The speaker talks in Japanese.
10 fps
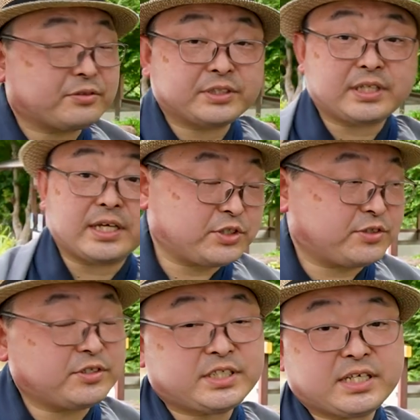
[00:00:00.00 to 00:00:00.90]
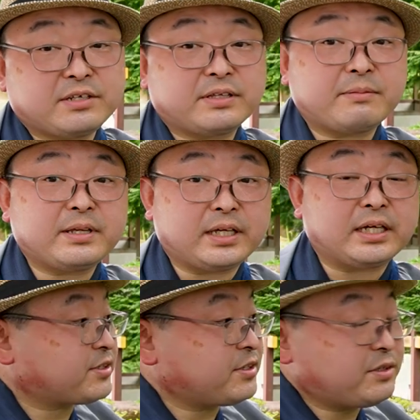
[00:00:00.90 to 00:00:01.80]
として取水しているために
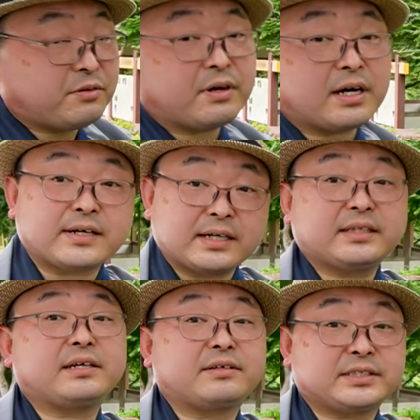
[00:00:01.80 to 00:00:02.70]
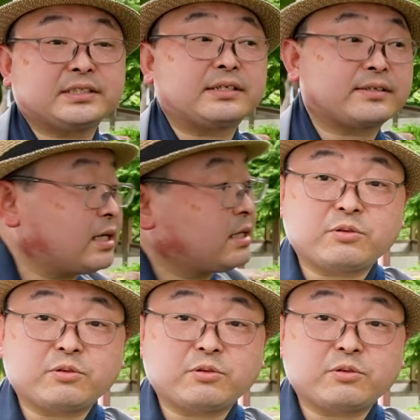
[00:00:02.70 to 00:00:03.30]
水量が下がっているらしいんです